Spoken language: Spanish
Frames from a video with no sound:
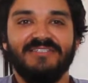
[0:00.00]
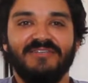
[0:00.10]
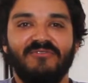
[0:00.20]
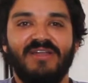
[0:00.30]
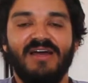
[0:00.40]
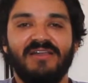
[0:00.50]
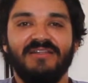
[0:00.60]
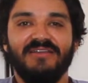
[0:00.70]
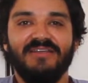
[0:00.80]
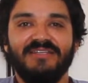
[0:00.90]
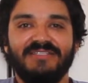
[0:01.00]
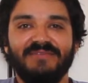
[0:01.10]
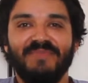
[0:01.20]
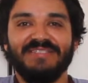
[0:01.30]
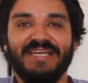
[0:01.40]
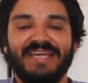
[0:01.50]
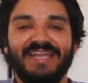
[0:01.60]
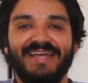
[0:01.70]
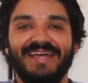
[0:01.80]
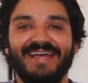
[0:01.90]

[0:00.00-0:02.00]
Sin celular y sin pasajera.